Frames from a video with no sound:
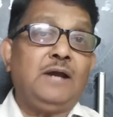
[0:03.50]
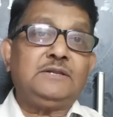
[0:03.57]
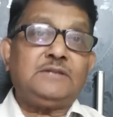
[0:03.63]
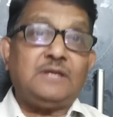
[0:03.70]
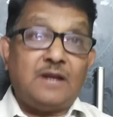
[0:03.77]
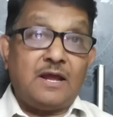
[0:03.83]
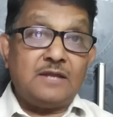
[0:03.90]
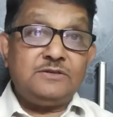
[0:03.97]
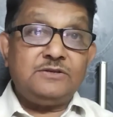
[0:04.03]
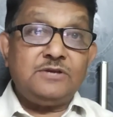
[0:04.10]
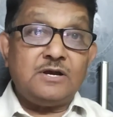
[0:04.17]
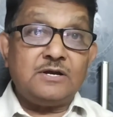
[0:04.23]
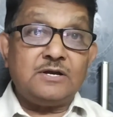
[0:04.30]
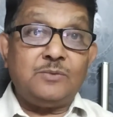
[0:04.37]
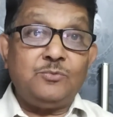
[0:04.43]
భారత
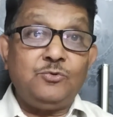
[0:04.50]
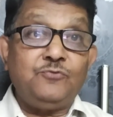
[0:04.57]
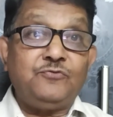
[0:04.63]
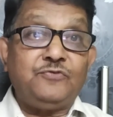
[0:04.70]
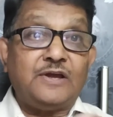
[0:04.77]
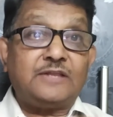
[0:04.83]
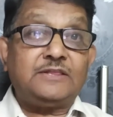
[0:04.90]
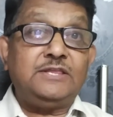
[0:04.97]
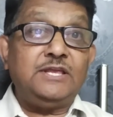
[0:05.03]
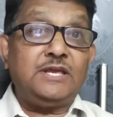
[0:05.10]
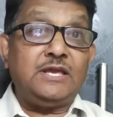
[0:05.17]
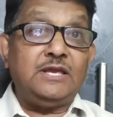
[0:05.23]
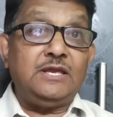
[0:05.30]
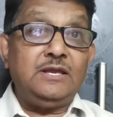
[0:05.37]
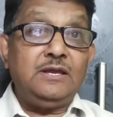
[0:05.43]
రాజ్యాంగము
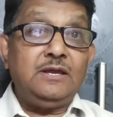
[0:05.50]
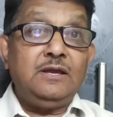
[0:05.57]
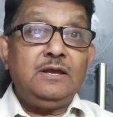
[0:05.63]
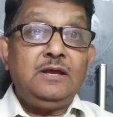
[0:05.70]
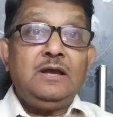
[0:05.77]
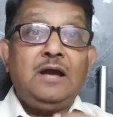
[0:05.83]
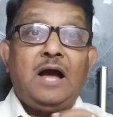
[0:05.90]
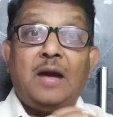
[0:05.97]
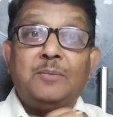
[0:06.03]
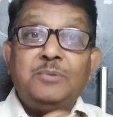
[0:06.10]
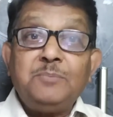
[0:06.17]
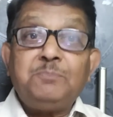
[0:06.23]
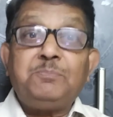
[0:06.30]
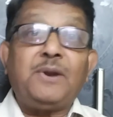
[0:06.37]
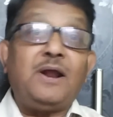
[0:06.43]
వ్యక్తికి
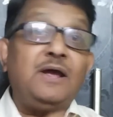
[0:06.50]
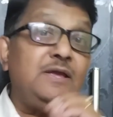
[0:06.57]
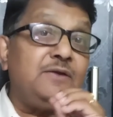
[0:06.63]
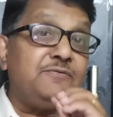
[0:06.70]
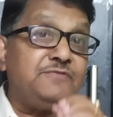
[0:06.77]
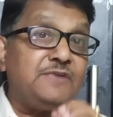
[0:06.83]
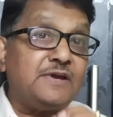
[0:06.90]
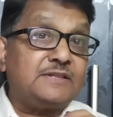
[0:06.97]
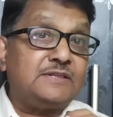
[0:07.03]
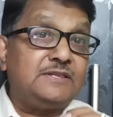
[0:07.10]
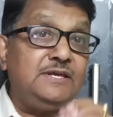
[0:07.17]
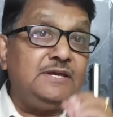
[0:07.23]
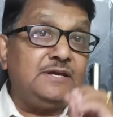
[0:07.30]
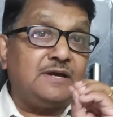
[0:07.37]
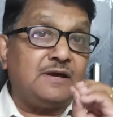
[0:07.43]
అభిప్రాయ
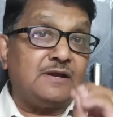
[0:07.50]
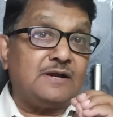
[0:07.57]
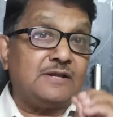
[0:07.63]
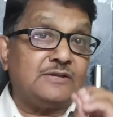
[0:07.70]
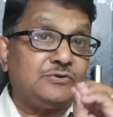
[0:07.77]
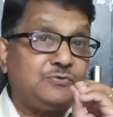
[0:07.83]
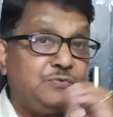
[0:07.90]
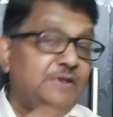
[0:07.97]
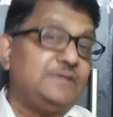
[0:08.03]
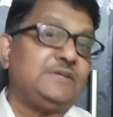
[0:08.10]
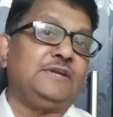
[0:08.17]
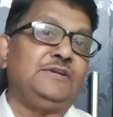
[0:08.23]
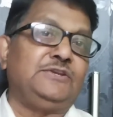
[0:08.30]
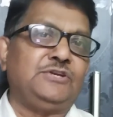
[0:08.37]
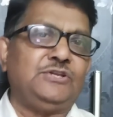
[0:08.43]
వ్యక్తీకరణ
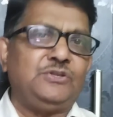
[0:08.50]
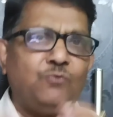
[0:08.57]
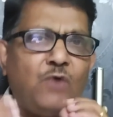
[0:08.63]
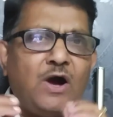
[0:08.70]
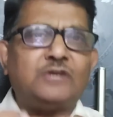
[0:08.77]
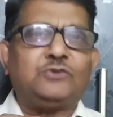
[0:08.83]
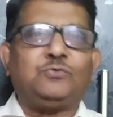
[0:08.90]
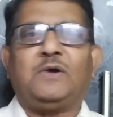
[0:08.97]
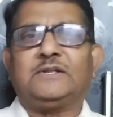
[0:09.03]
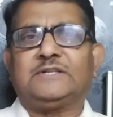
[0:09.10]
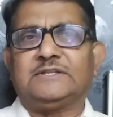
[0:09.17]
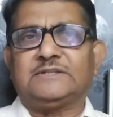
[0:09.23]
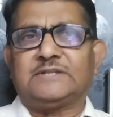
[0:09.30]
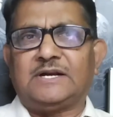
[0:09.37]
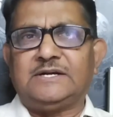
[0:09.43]
స్వేచ్ఛనిచ్చింది వాక్
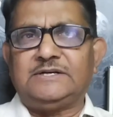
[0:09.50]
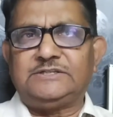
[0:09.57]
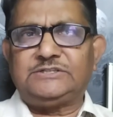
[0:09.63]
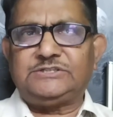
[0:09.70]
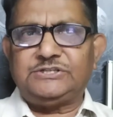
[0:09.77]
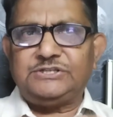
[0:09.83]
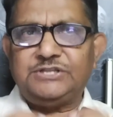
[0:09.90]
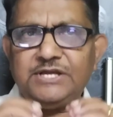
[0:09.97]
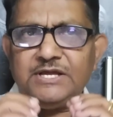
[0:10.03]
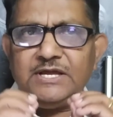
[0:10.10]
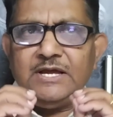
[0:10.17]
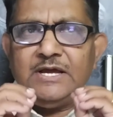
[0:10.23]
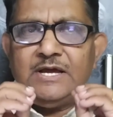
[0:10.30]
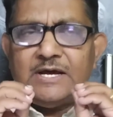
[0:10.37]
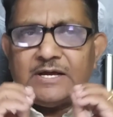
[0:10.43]
స్వాతంత్రాన్ని ఇచ్చింది
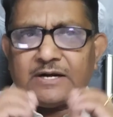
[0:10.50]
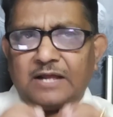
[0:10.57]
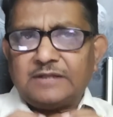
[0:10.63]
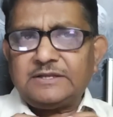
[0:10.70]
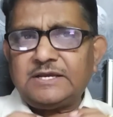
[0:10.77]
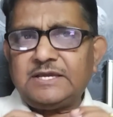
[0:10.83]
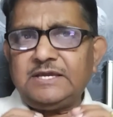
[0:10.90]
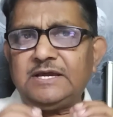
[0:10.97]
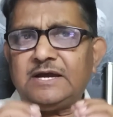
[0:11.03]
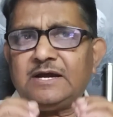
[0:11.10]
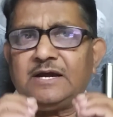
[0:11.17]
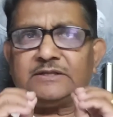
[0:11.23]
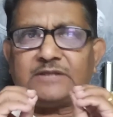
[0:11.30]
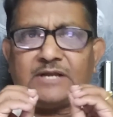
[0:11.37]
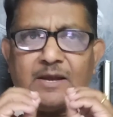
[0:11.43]

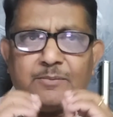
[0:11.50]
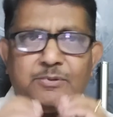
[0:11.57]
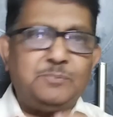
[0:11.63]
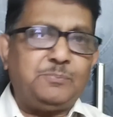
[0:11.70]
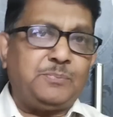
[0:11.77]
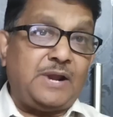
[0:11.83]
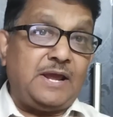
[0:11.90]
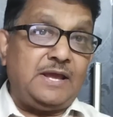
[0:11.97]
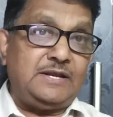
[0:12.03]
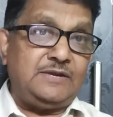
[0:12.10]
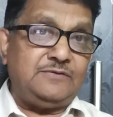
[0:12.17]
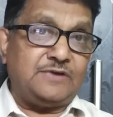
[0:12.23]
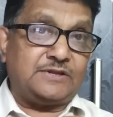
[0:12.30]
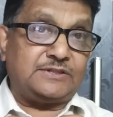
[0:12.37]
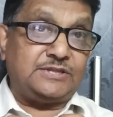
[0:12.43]
రాజకీయంగా తన
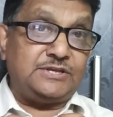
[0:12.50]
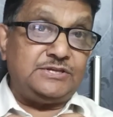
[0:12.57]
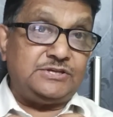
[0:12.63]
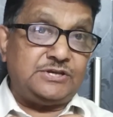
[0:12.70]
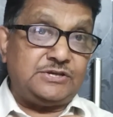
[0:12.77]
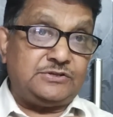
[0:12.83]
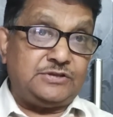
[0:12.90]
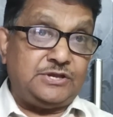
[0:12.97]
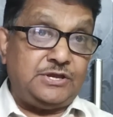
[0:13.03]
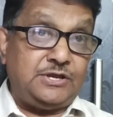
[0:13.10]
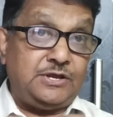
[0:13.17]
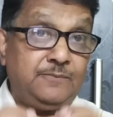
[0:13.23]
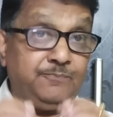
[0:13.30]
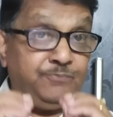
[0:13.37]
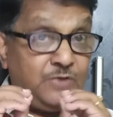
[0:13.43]
అభిప్రాయాన్ని వ్యక్తం చేసే